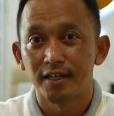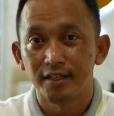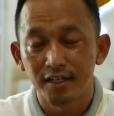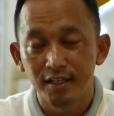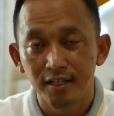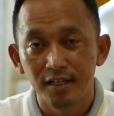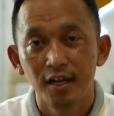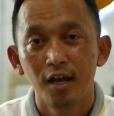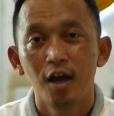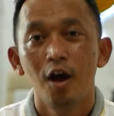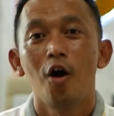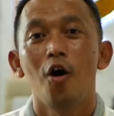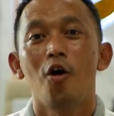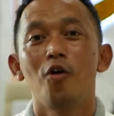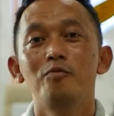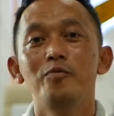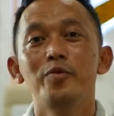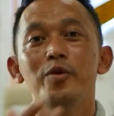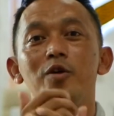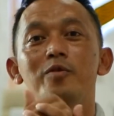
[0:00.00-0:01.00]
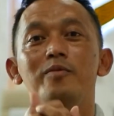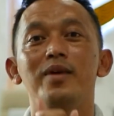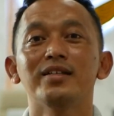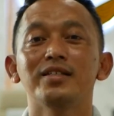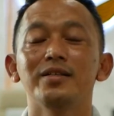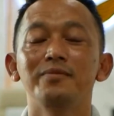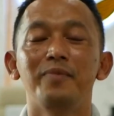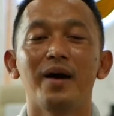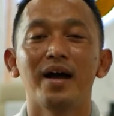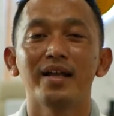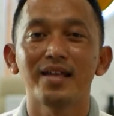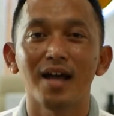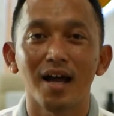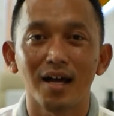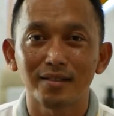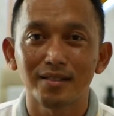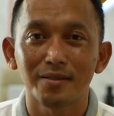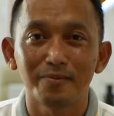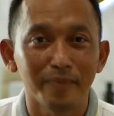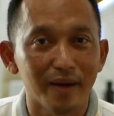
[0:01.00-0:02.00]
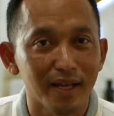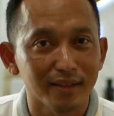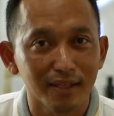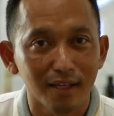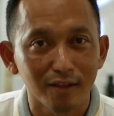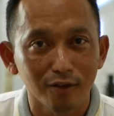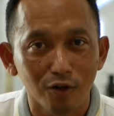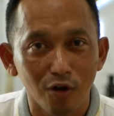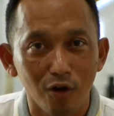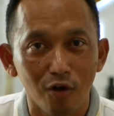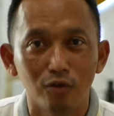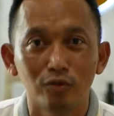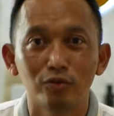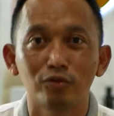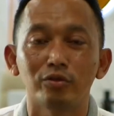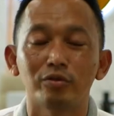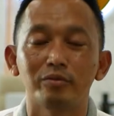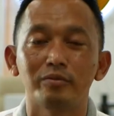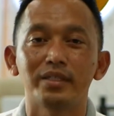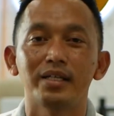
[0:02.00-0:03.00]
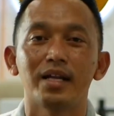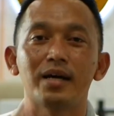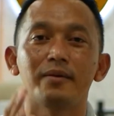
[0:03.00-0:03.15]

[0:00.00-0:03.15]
Jadi Om Bro masih banyak kesempatan kok untuk